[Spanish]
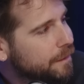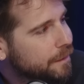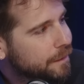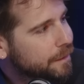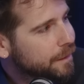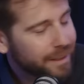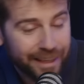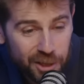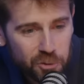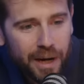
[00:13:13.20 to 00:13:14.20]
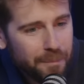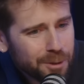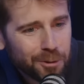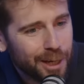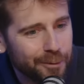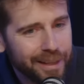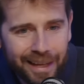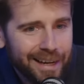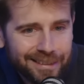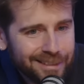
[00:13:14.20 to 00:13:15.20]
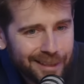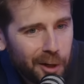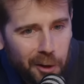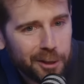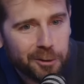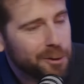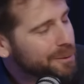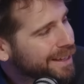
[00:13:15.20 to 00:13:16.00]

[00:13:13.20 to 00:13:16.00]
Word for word: que es una moto. que es una moto, la verdad. La es que te jode todo el viaje.